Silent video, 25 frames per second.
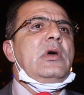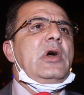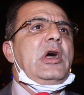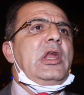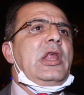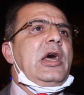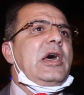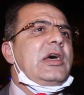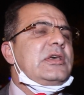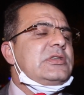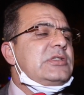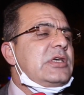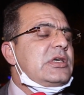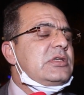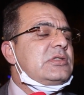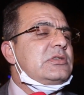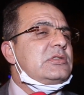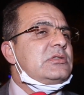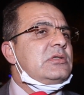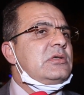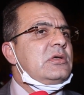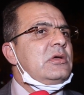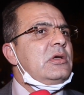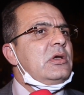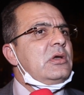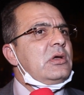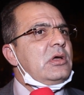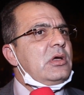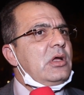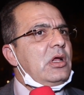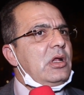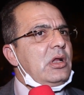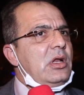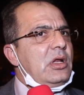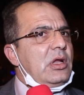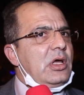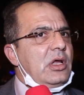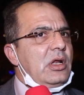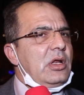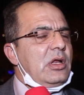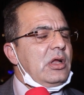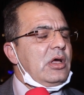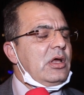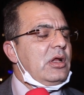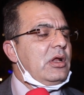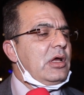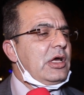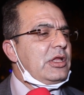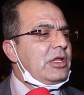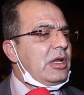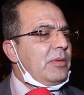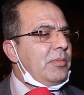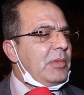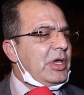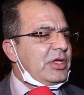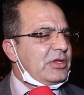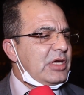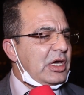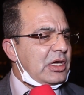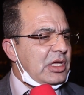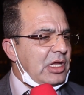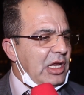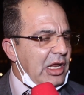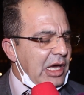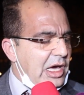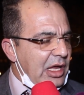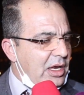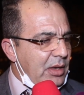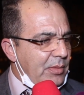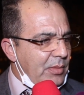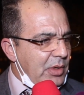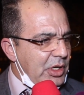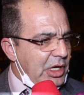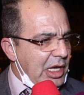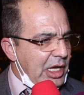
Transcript: على اساس هذه المشاكل اللي